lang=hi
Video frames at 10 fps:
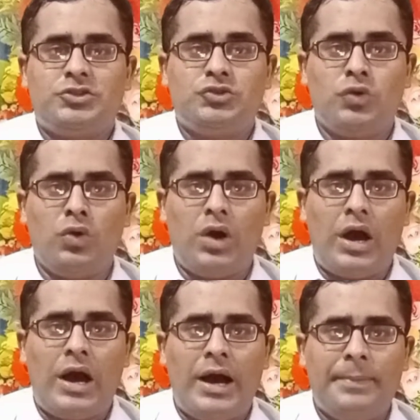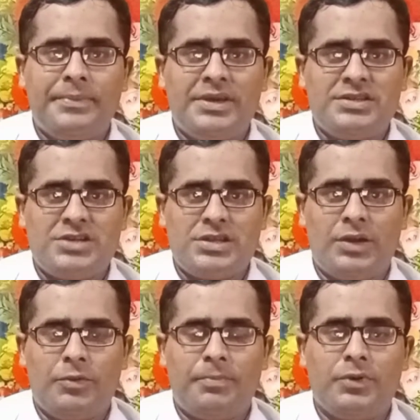जो आपके
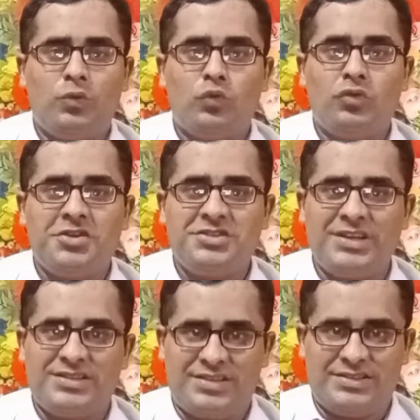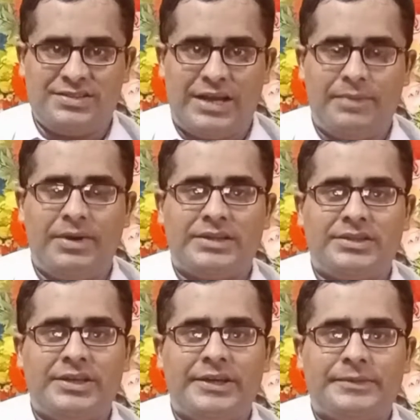चैनल के ऊपर ओरिजिनल सब्सक्राइब
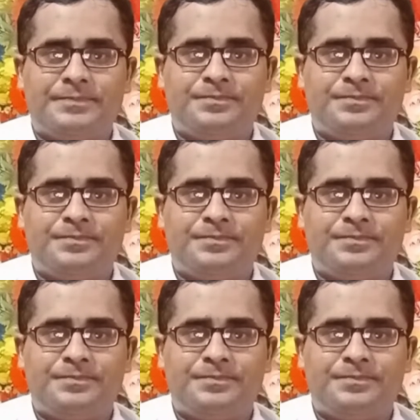आते हैं